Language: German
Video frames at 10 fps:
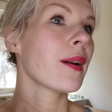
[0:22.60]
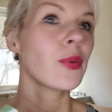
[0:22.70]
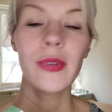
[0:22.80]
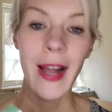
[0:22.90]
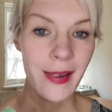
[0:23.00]

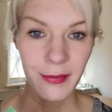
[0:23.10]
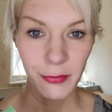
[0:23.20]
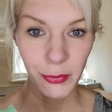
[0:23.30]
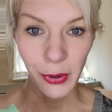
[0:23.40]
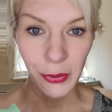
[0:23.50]
total
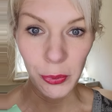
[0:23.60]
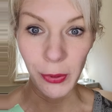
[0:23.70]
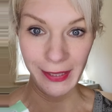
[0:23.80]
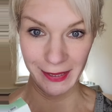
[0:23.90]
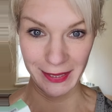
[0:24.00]
äh,
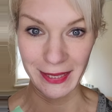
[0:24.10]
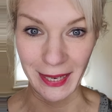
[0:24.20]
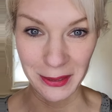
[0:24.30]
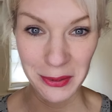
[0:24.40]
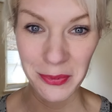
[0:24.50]
überhitzt
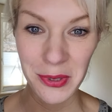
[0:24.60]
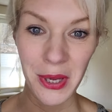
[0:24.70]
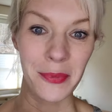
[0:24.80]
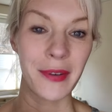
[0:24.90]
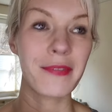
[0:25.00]
seid im
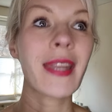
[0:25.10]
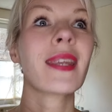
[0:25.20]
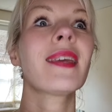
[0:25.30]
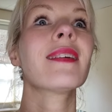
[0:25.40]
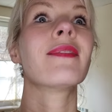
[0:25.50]
Sommer, wenn
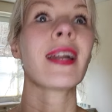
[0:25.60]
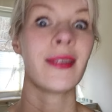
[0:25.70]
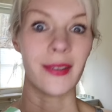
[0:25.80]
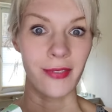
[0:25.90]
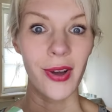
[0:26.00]
ihr
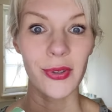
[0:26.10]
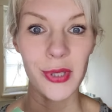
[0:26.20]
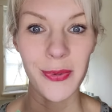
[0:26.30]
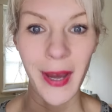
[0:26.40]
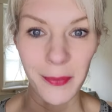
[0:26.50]
wandern wart
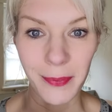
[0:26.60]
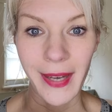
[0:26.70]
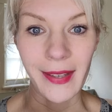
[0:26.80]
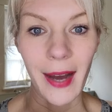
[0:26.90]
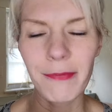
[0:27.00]
und schwere
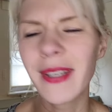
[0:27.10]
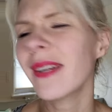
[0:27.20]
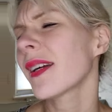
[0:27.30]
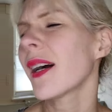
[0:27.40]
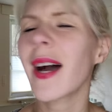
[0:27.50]
Beine habt, wenn
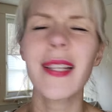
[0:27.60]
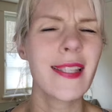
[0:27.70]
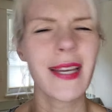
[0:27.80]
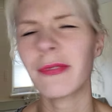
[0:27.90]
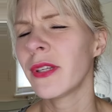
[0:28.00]
ihr
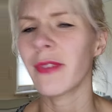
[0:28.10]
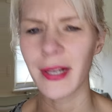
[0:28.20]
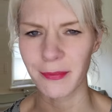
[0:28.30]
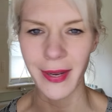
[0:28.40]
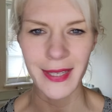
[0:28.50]
geradelt seid wie die
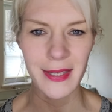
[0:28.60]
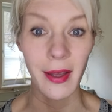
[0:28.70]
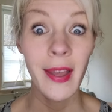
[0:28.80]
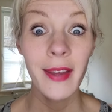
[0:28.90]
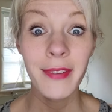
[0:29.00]

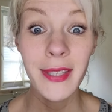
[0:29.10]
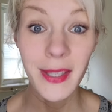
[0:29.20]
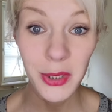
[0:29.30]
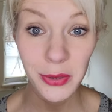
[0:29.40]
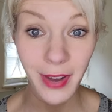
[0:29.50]
Weltmeister, wenn
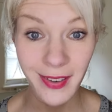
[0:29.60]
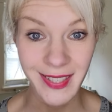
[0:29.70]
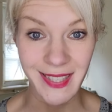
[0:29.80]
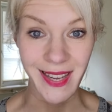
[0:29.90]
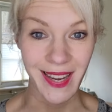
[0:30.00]
ihr
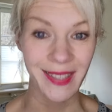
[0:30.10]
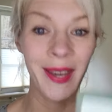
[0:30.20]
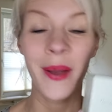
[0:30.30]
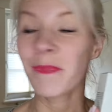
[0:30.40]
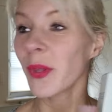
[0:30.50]
schwanger seid
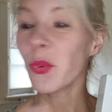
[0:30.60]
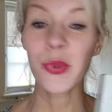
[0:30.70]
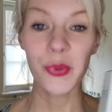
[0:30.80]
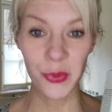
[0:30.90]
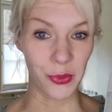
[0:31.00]

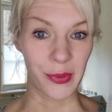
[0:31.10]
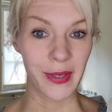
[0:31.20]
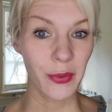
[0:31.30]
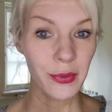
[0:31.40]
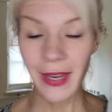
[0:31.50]
und, und, und,
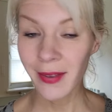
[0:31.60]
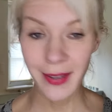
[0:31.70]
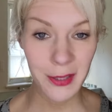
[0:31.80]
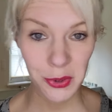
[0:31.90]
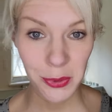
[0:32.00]

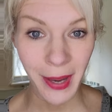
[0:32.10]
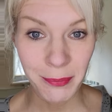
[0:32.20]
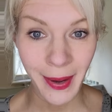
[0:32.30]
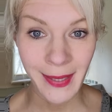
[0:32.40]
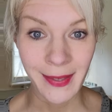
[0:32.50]
generell zu schweren
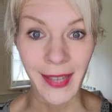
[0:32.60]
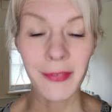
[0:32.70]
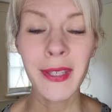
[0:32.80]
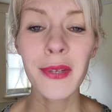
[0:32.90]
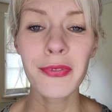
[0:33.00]
Beinen neigt,
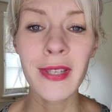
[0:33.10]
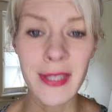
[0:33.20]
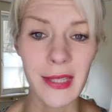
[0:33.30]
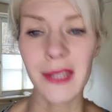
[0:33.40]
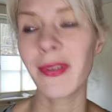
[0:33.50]
wenn ihr viel
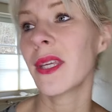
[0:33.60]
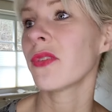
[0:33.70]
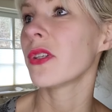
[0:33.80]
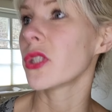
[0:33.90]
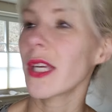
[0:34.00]
sitzt, wenn ihr
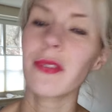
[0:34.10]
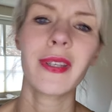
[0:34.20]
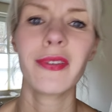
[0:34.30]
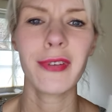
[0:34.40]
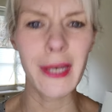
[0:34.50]
viel steht, wenn
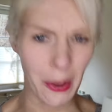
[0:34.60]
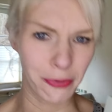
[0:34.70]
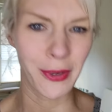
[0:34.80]
ihr viel lauft,